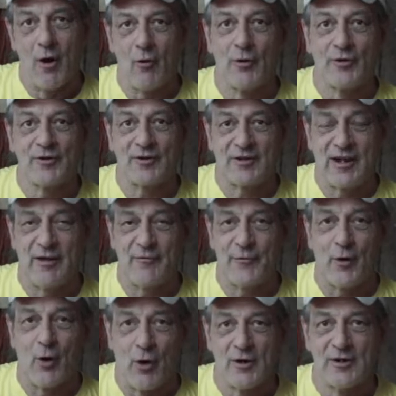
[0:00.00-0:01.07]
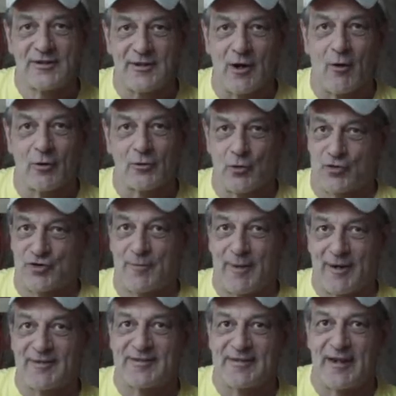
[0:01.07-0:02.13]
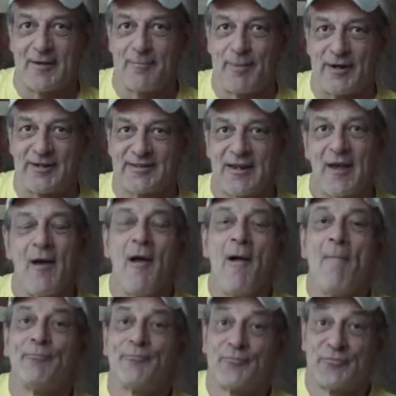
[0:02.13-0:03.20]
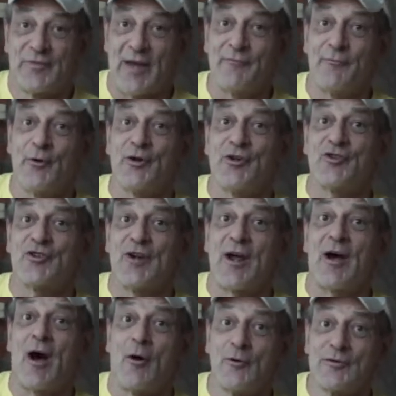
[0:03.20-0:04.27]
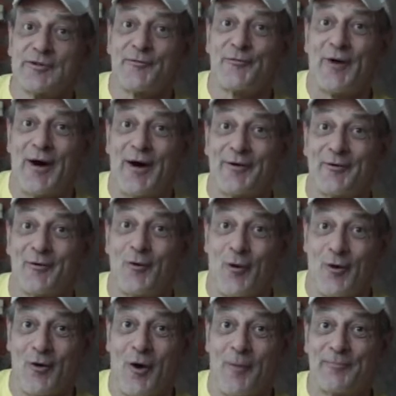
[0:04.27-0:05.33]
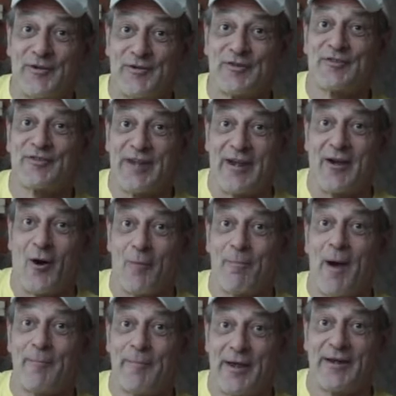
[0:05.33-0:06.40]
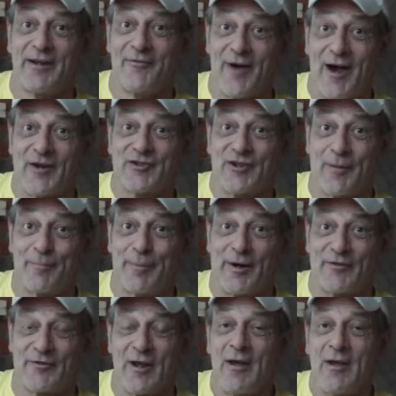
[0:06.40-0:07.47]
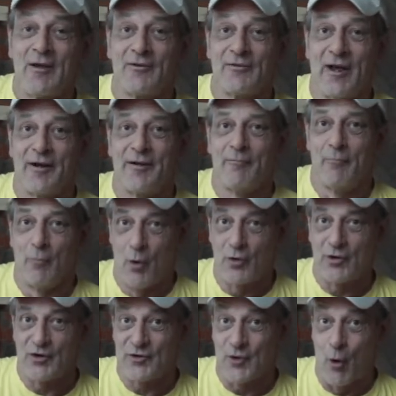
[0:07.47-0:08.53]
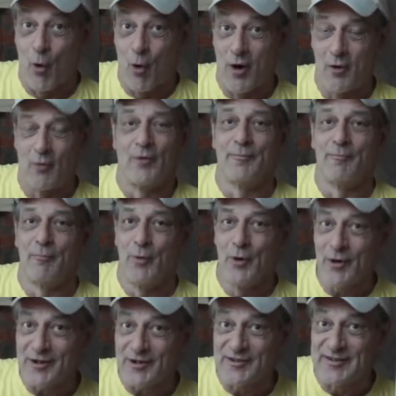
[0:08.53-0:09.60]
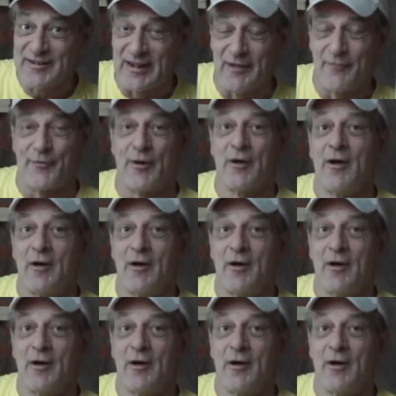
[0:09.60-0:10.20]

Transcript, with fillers: und tiefe Holz auch durch die Bandsäge passt. Und dann würde ich nach Hause fahren und gucken, ob dieses Ding auch bei mir in die Werkstatt passt. Denn möglichst hohe und möglichst tiefe